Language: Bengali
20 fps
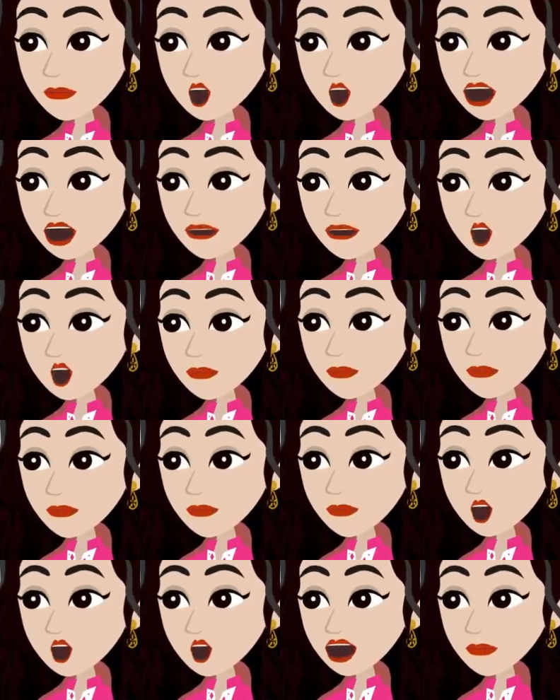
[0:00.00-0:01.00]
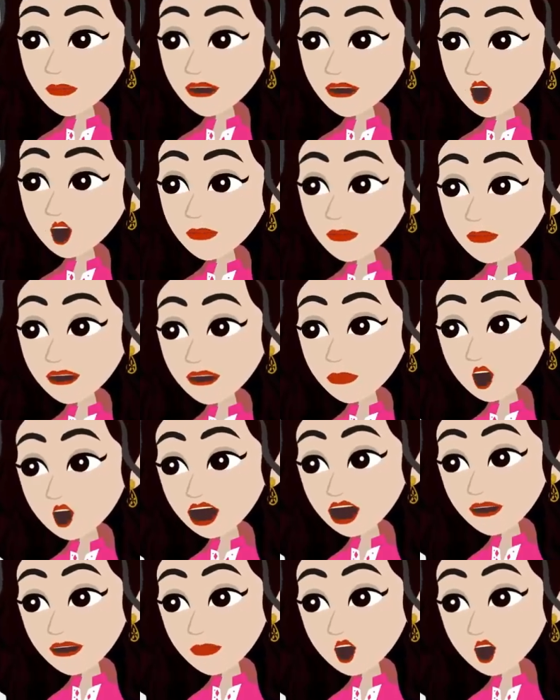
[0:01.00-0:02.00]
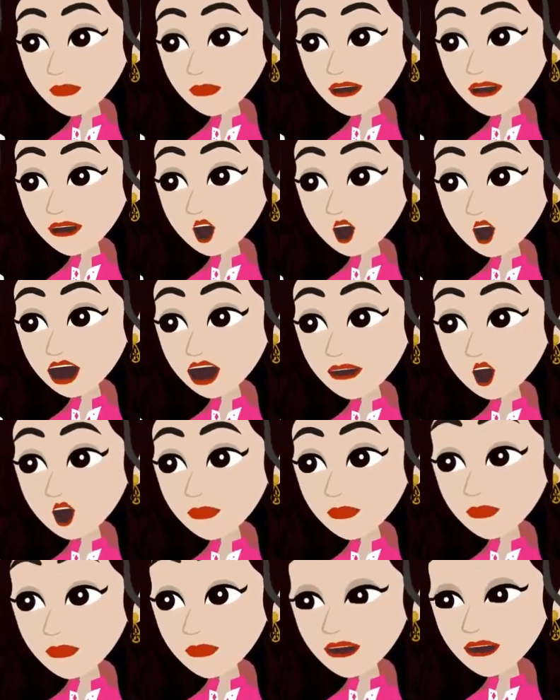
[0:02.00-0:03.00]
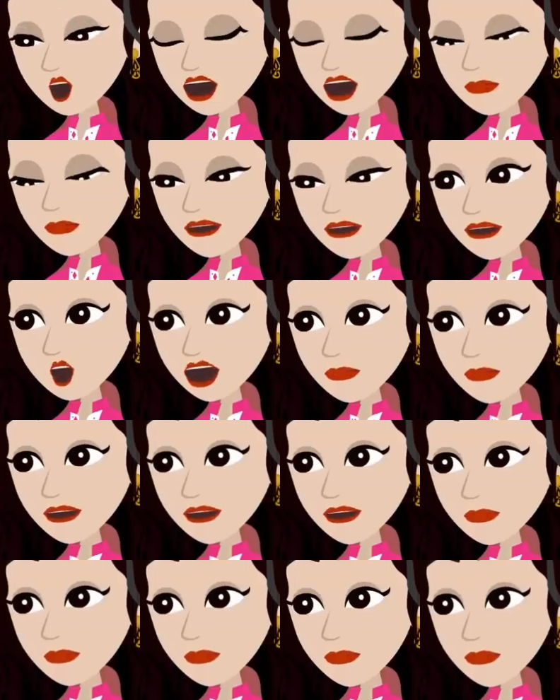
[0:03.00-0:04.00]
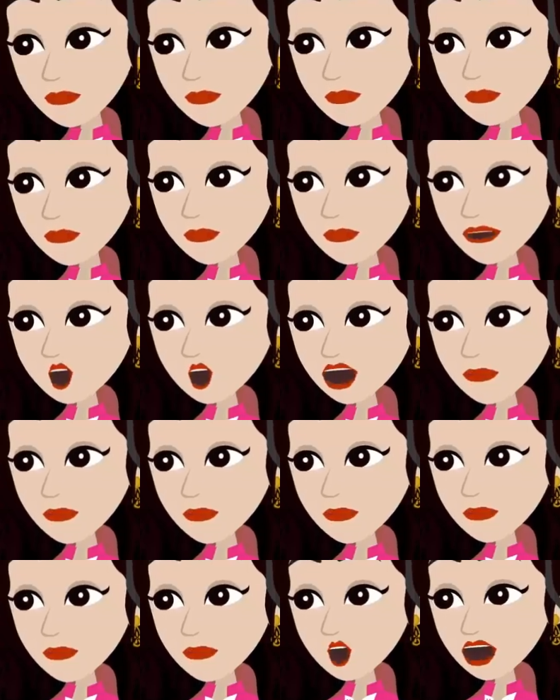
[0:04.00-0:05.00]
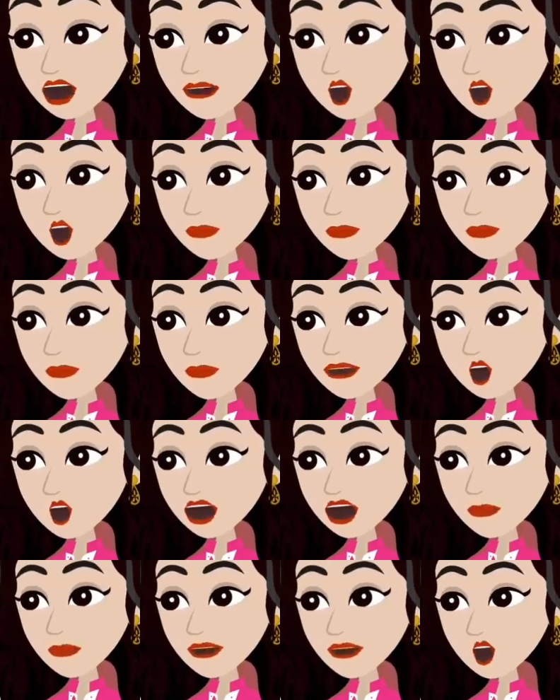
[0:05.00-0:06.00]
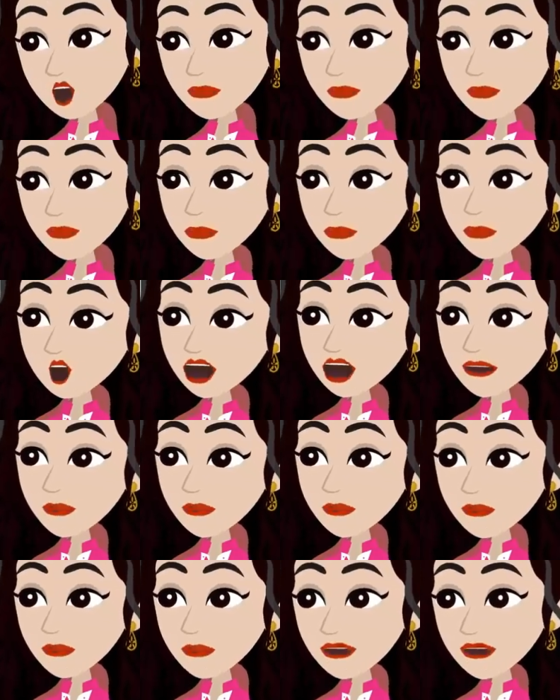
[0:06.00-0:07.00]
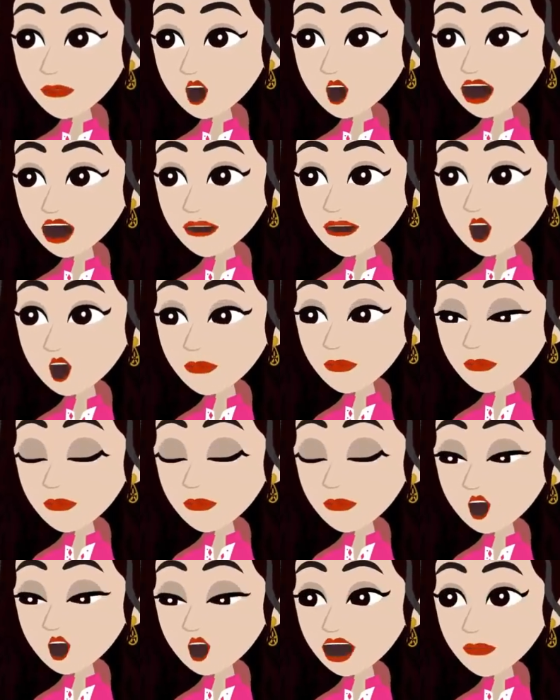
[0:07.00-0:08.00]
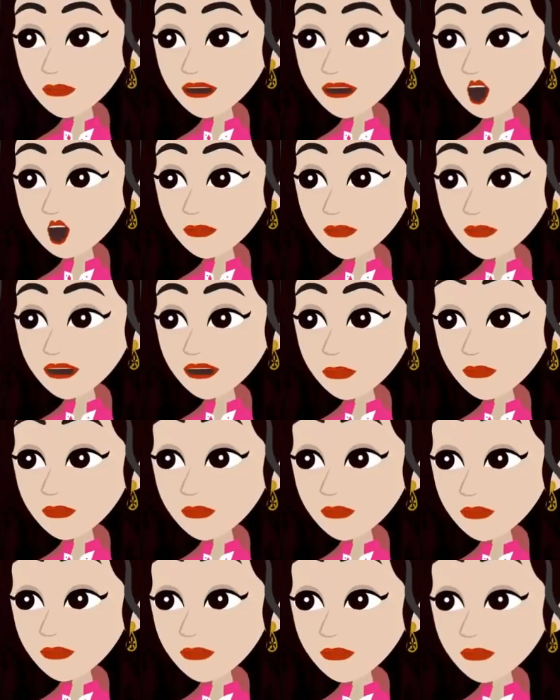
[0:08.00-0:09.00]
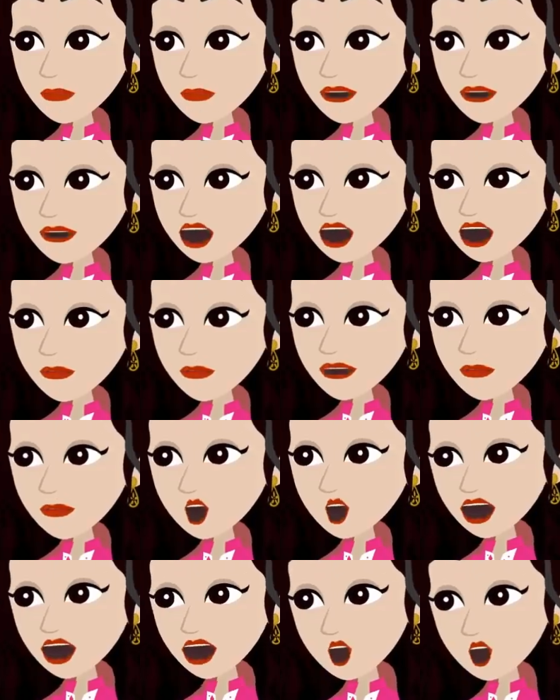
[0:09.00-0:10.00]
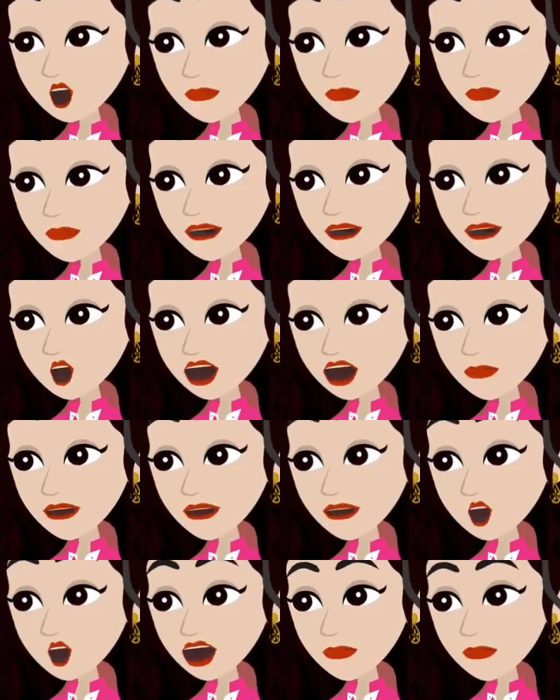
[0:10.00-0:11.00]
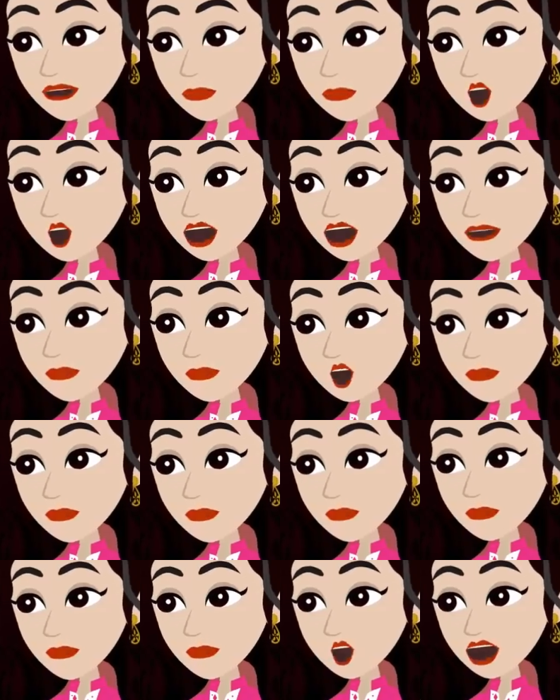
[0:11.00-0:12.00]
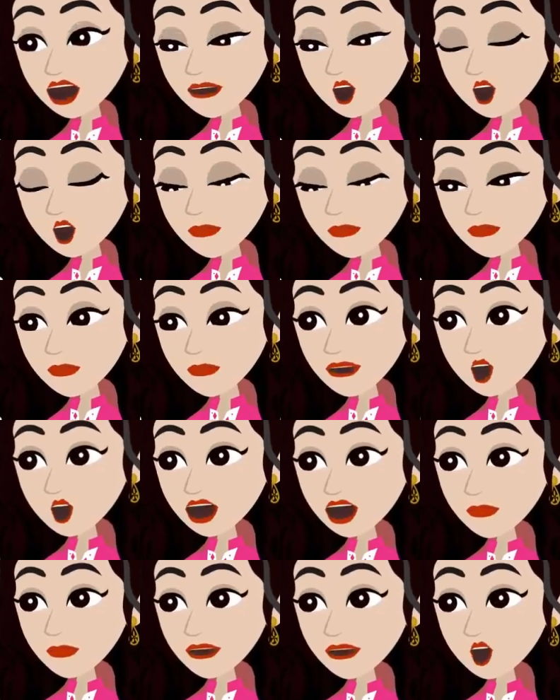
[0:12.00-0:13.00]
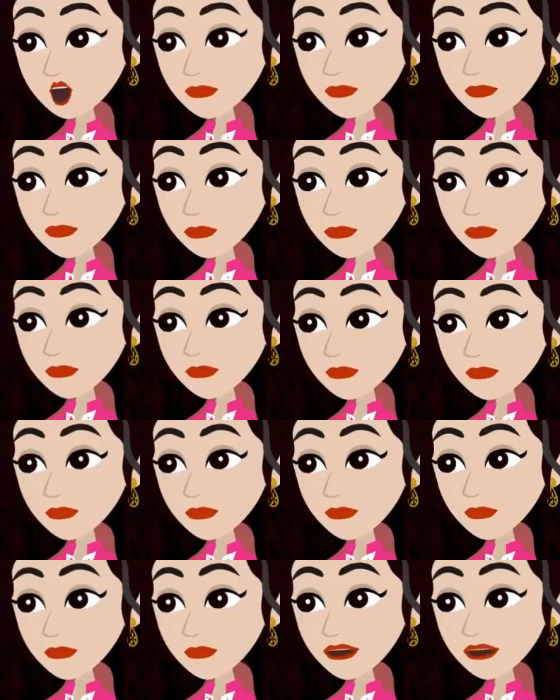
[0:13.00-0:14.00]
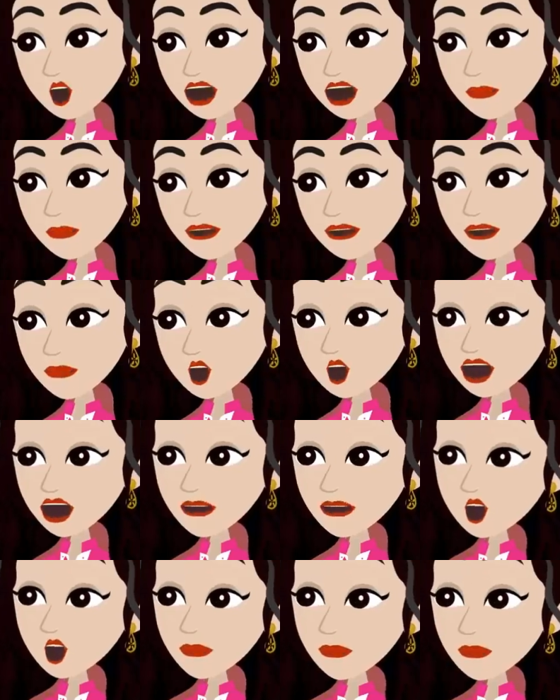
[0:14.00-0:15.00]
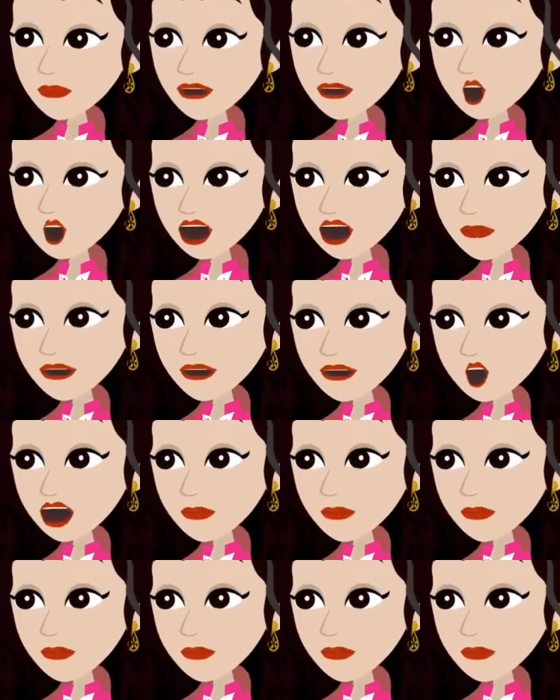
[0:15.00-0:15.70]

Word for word: আমি একা একা ছোট থেকে বড় হয়েছি আমি চাই না আমার বিয়ে এমন কোনো পরিবারে হোক যেখানে শুধু আমি আর আমার হাজবেন্ড থাকবো আমি চাই আমার পরিবারে সবাই থাকবে আমার শ্বশুর শাশুড়ি ননদ দেবর তাদের বউ সবাই আমরা একসাথে থাকতে চাই